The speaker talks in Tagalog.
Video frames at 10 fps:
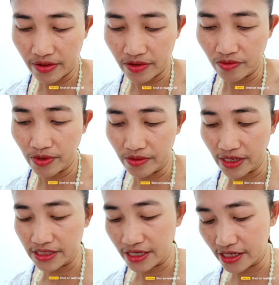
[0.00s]
Ano bang
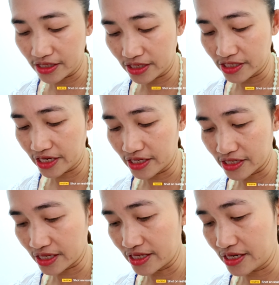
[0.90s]
kasalanan ng China sa
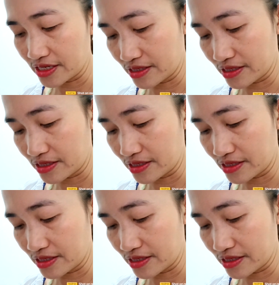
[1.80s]
kanila?